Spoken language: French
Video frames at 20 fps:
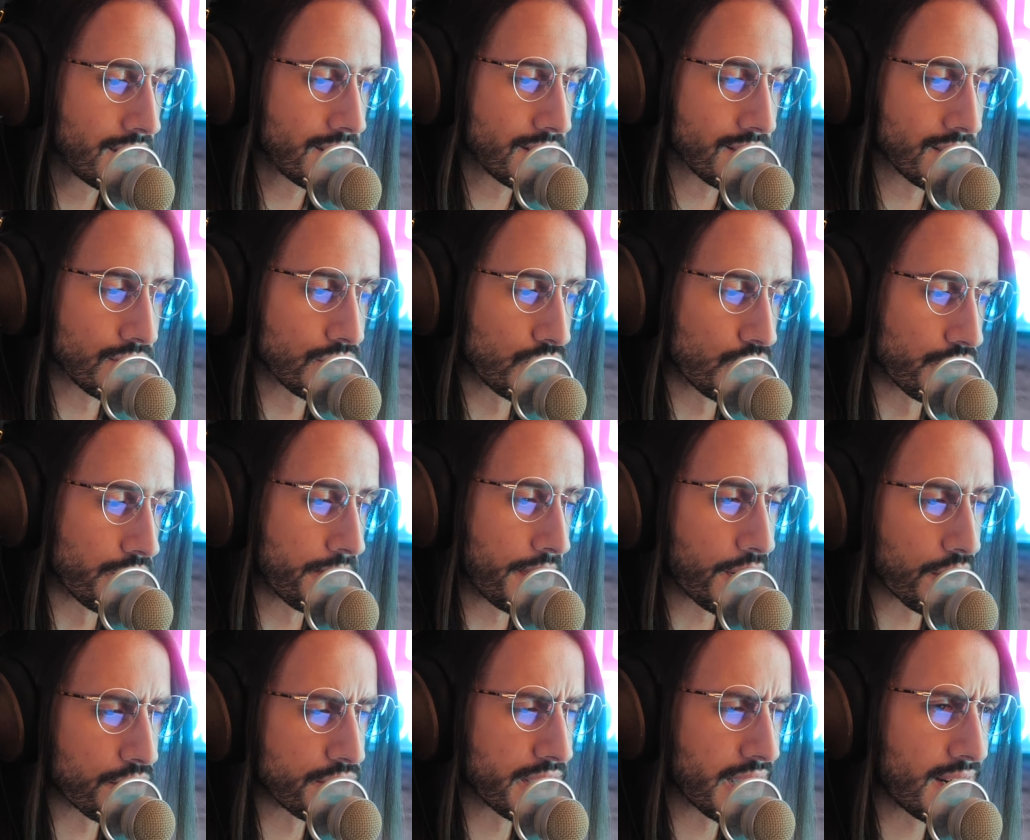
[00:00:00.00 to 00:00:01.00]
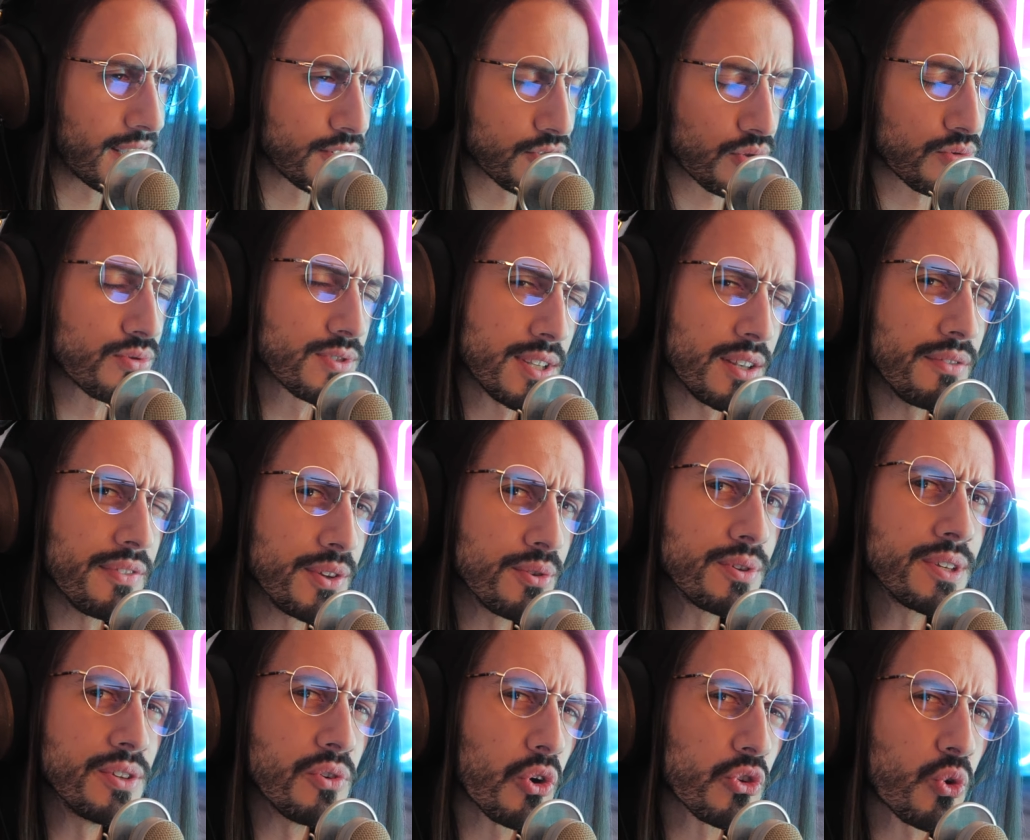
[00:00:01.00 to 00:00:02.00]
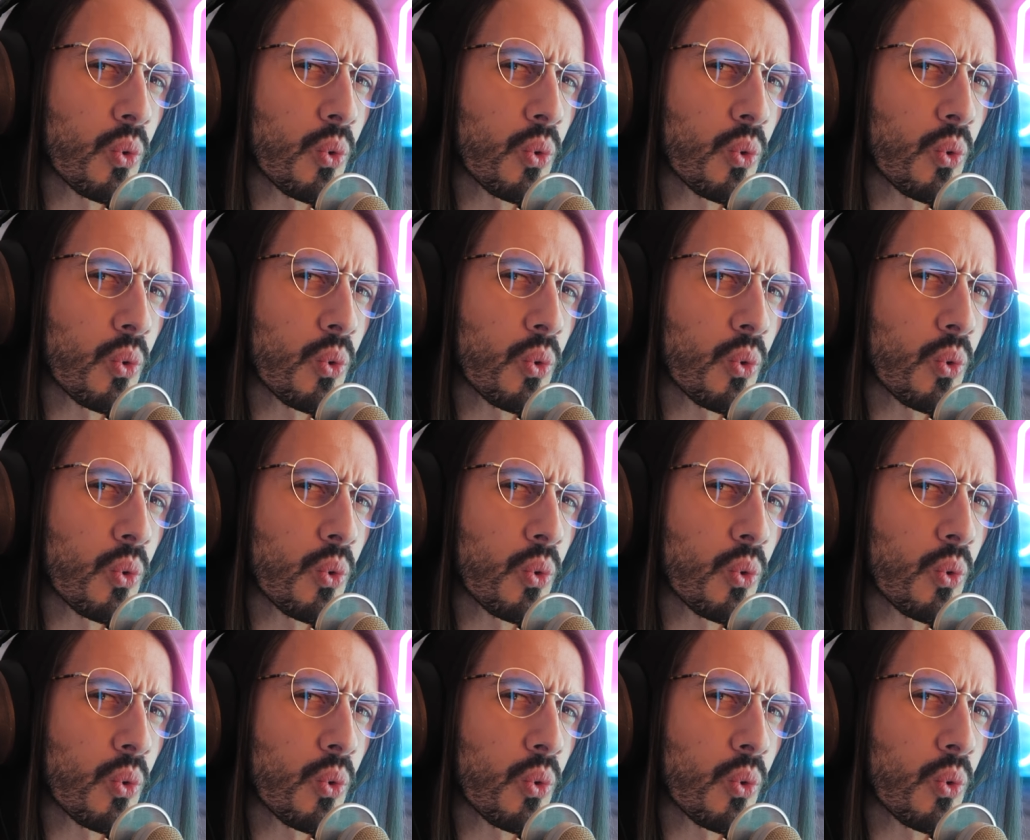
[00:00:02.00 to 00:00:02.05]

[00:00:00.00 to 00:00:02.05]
euh, donc je vais pas y revenir là, surtout que c'est une vidéo qui dure